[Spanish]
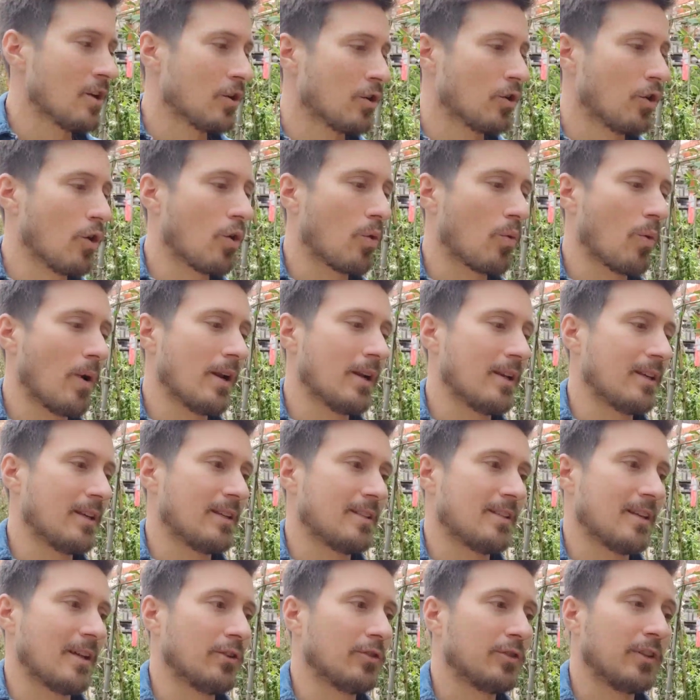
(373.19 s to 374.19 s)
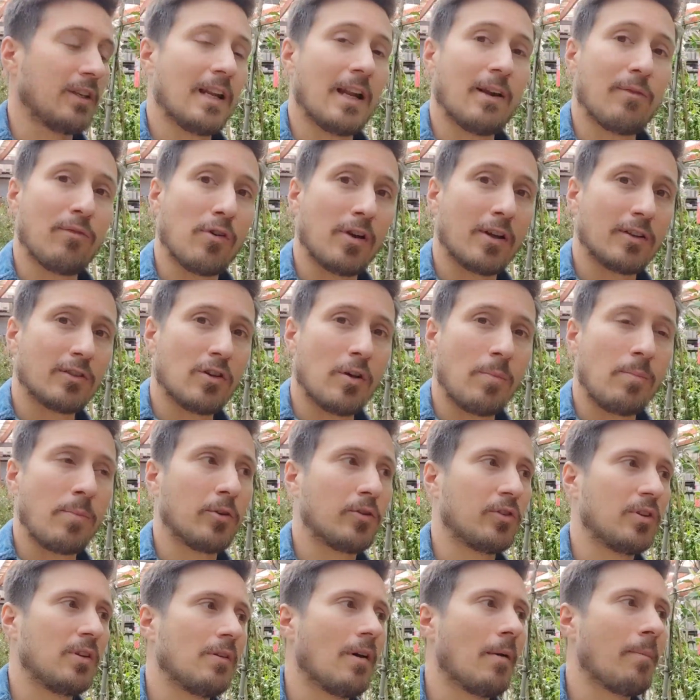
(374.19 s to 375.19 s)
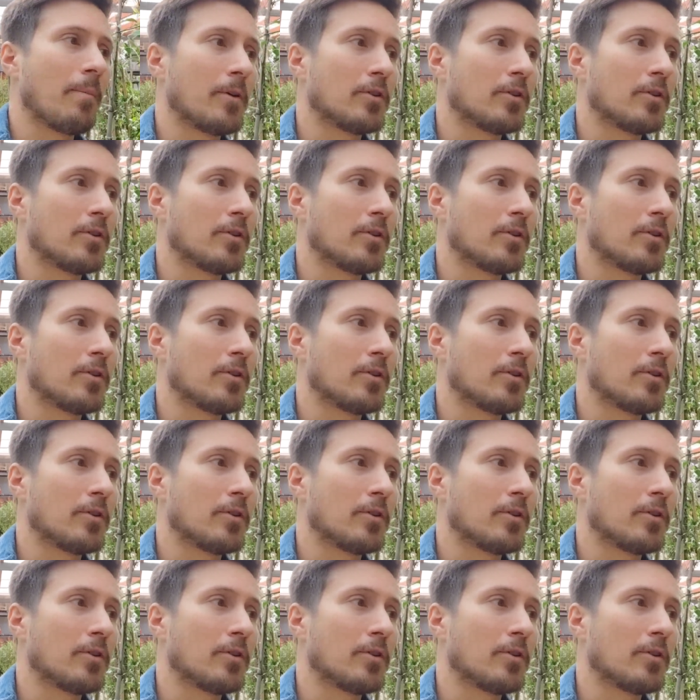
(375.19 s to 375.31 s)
con lo cual quizás no tiene la floración explosiva,